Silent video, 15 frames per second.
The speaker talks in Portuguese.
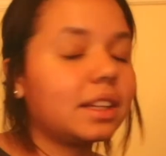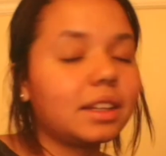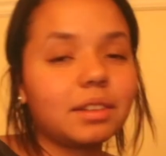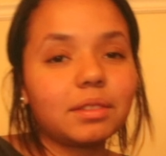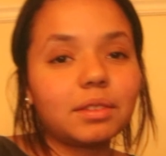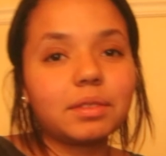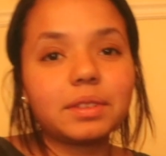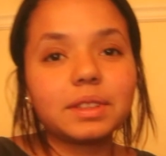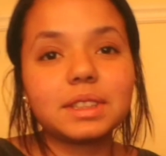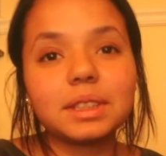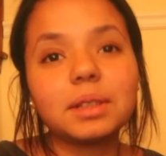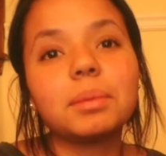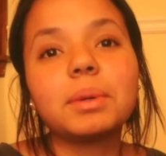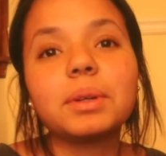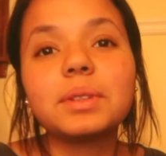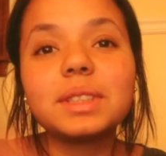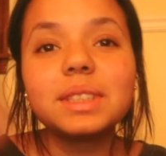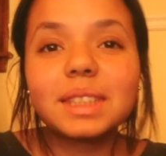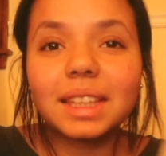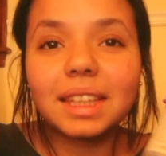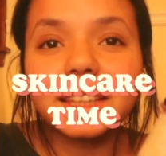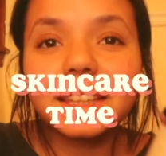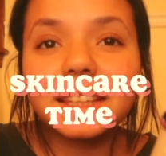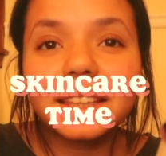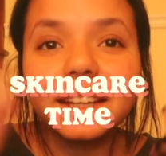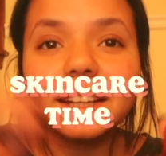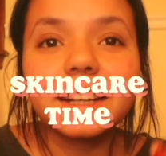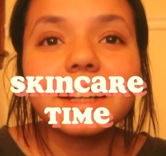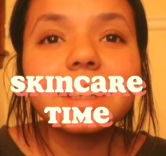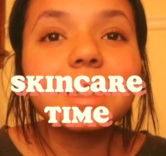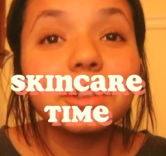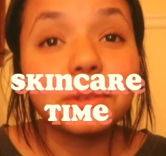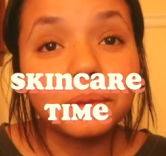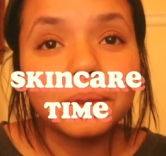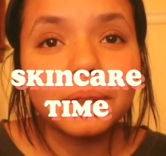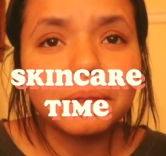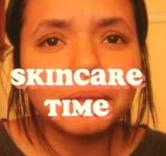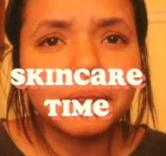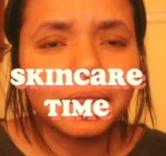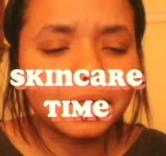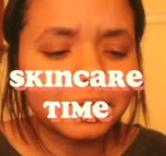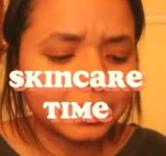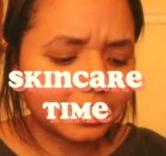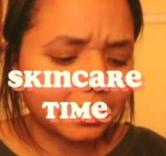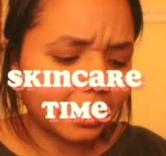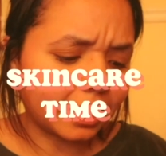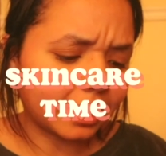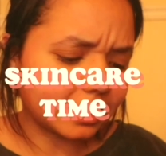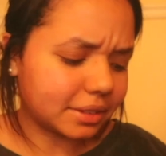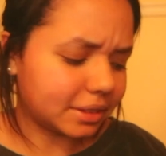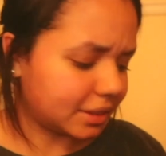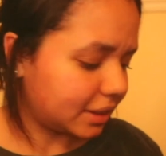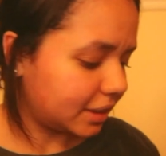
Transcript: vou fazer o meu skincare, que eu nunca faço, no caso.